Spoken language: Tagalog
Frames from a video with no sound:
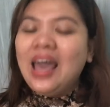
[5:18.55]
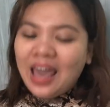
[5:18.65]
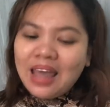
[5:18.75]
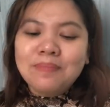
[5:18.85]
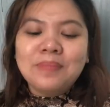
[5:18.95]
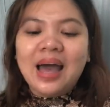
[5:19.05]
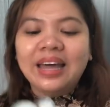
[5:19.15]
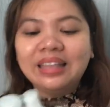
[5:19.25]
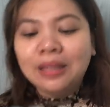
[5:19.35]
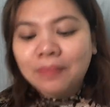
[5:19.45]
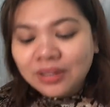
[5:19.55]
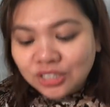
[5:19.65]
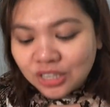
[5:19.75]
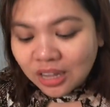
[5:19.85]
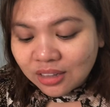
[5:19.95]
And bakit naman
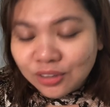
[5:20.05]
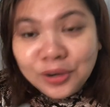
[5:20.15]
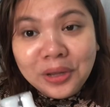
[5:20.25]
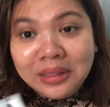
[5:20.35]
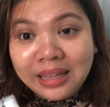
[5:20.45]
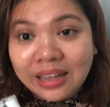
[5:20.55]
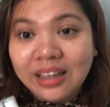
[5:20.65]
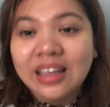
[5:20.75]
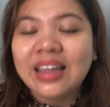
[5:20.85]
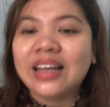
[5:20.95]
siya 30?